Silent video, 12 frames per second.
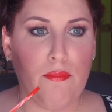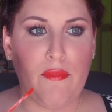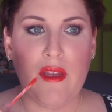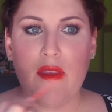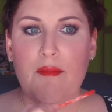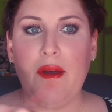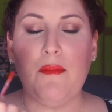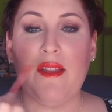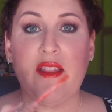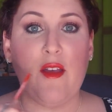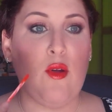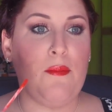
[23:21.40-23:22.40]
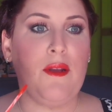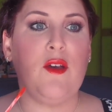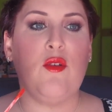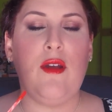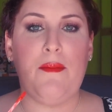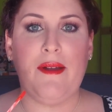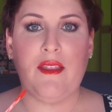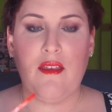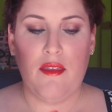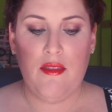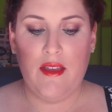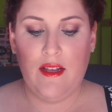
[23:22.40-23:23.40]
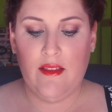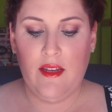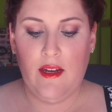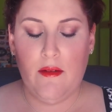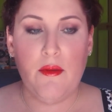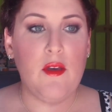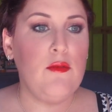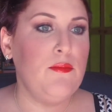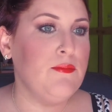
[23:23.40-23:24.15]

Principalmente lo aplico en la parte central del labio